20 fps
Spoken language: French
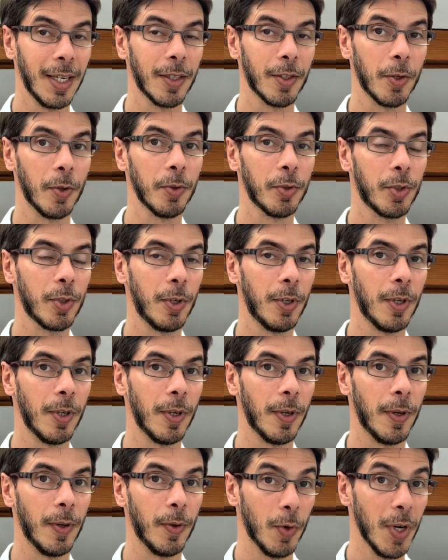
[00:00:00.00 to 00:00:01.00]
quand
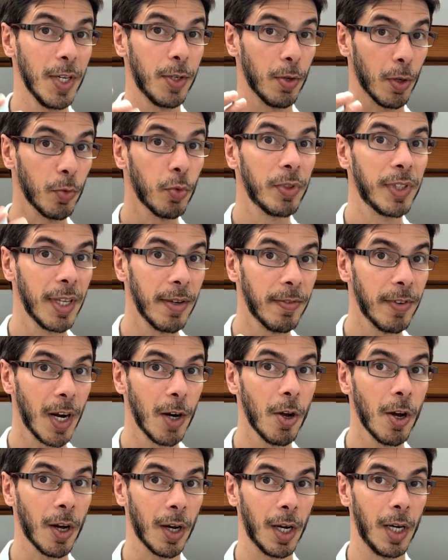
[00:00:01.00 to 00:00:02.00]
euh, ouais, surtout tes
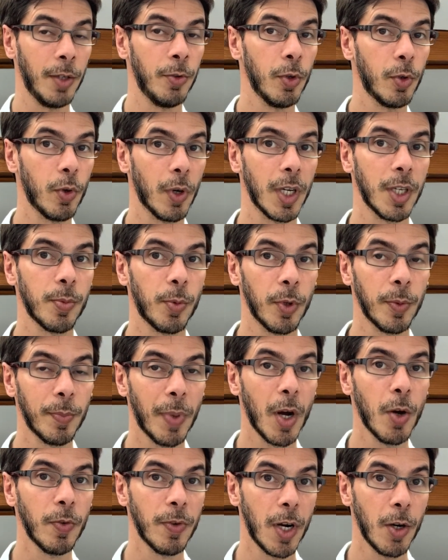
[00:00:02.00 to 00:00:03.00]
valeurs, elles ne correspondent
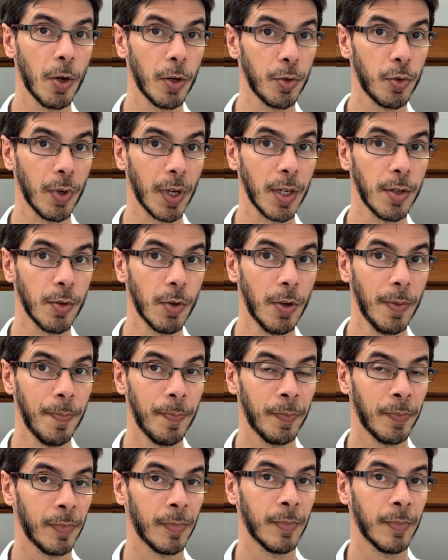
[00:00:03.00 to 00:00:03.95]
pas aux valeurs du réseau,